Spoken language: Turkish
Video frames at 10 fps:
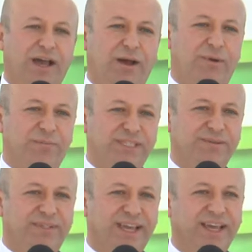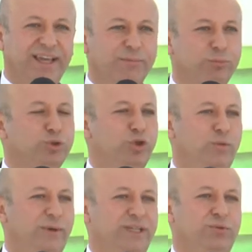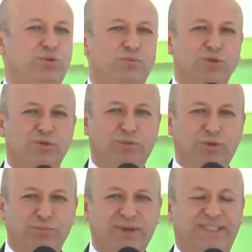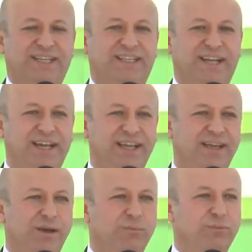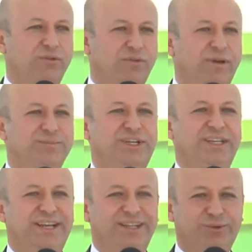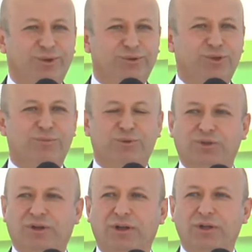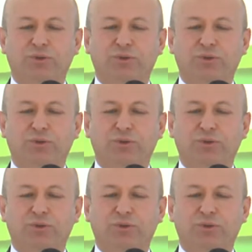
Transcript: Ama bizim de bu çorbada tuzumuzun bulunması adına Mustafa amcanın yanında olduğumuzu,